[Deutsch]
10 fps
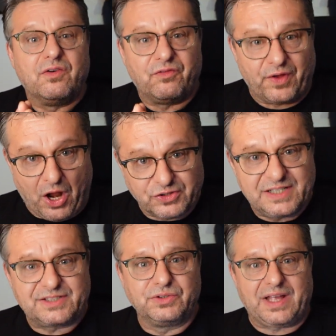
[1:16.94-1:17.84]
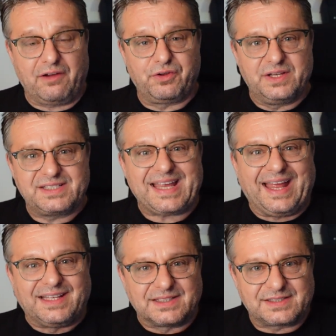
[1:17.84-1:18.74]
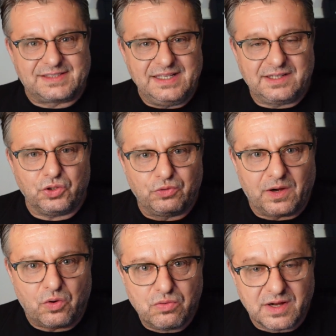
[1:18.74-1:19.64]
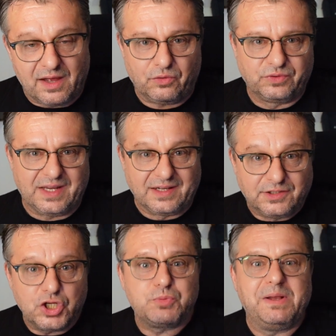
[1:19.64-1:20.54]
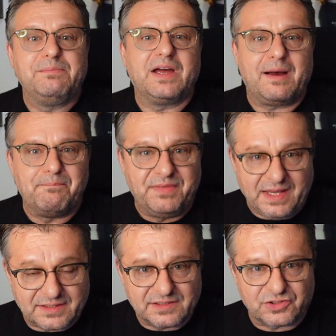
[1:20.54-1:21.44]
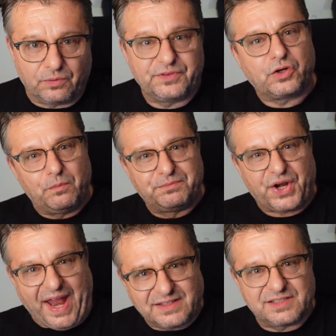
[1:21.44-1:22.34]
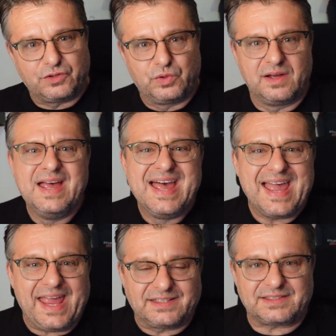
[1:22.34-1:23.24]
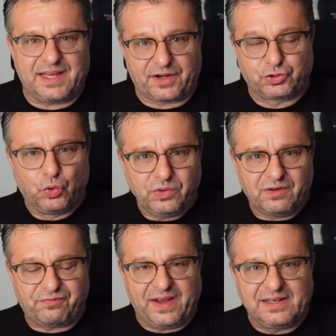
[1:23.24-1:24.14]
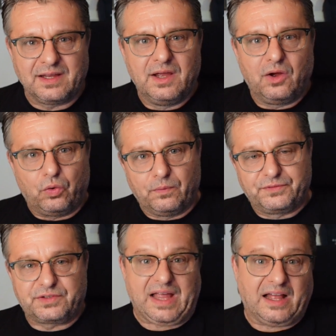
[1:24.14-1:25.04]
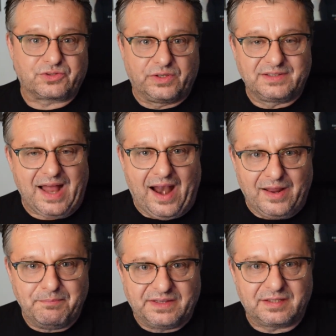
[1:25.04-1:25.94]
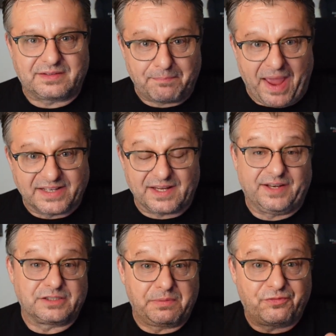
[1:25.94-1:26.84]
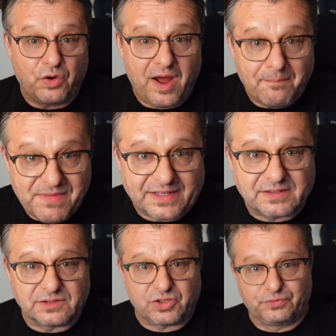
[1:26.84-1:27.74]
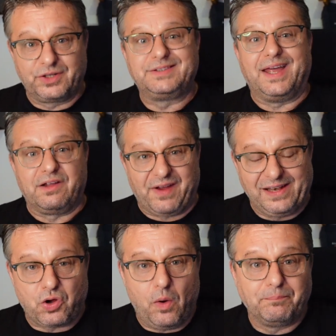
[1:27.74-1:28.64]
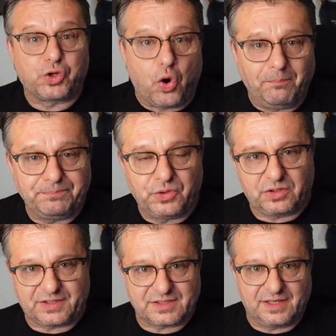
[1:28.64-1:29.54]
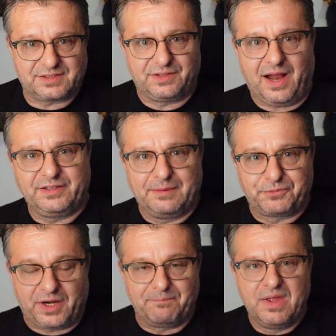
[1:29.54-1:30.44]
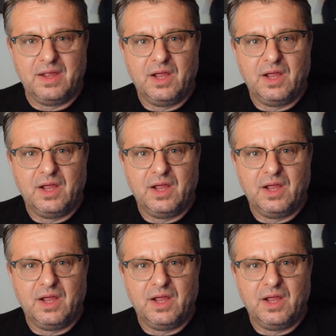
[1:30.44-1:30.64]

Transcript: Voraussetzung dafür ist ein Sieg über Ungarn und gegen die spielen wir am nächsten Sonntag um 13 Uhr SR Donaufeld und da sollten alle mit dabei sein. Also bevor am nächsten Sonntag die NFL kommt, kommt noch das Nationalteam dran.